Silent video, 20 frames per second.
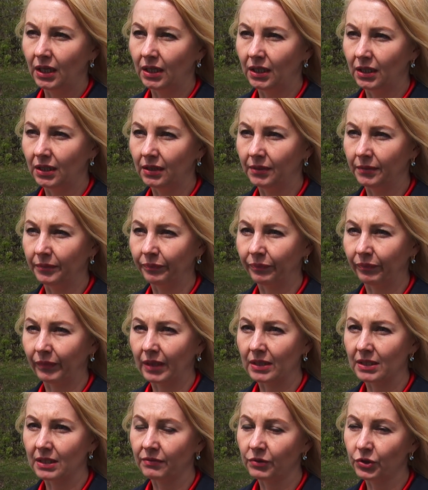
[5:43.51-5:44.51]

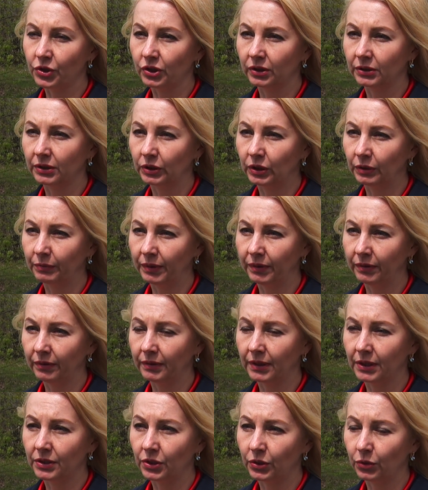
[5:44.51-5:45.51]
совершил ДТП
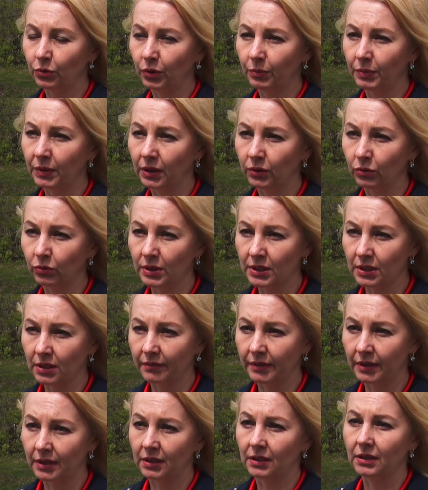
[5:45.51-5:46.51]
на территории
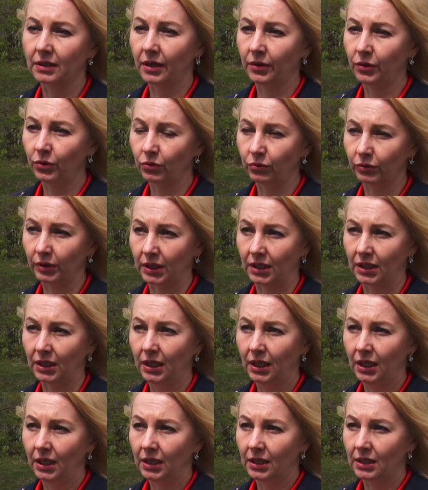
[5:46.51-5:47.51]
Боготольского района
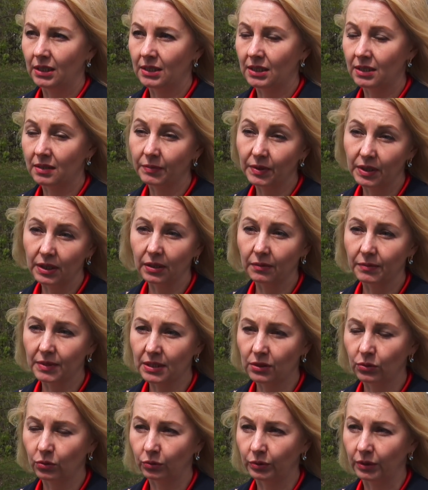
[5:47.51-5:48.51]
со смертельным
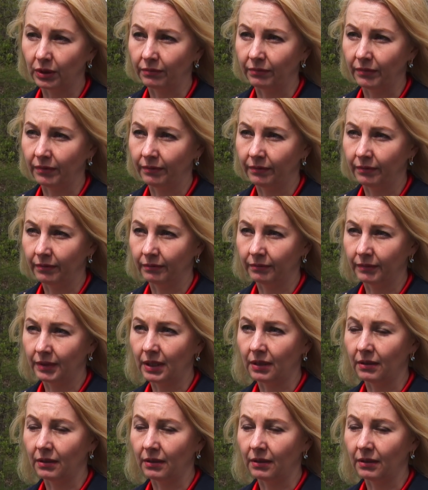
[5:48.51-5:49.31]
исходом.